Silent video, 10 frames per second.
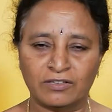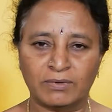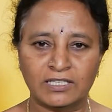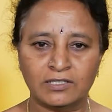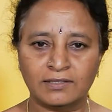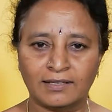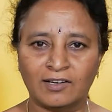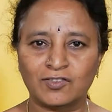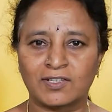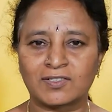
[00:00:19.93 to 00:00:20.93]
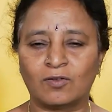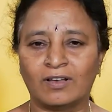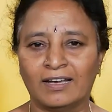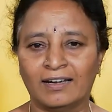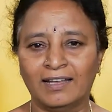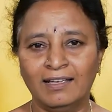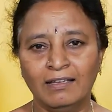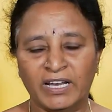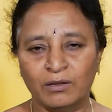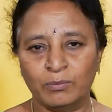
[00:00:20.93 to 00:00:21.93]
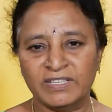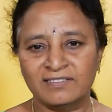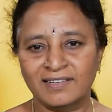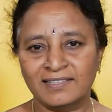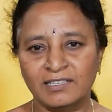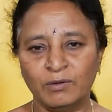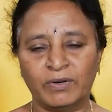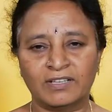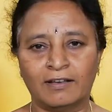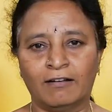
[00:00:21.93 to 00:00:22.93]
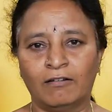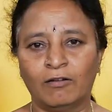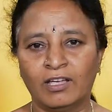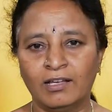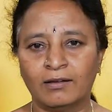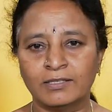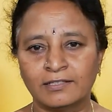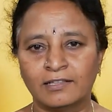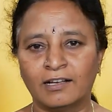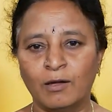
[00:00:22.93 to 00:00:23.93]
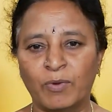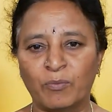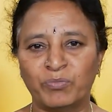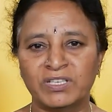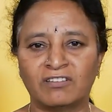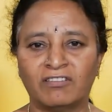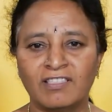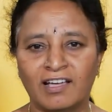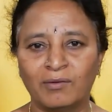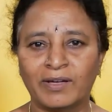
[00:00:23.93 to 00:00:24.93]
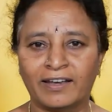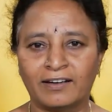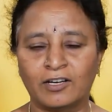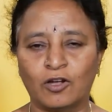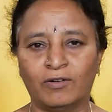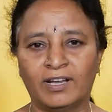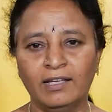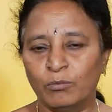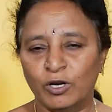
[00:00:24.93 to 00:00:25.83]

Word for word: మంచి సెలెక్ట్ చేసుకోవాలి అంటే మన బిజినెస్ని ప్రజలలోకి ఖచ్చితంగా పంపించే విధానం కరెక్ట్గా ఉంటే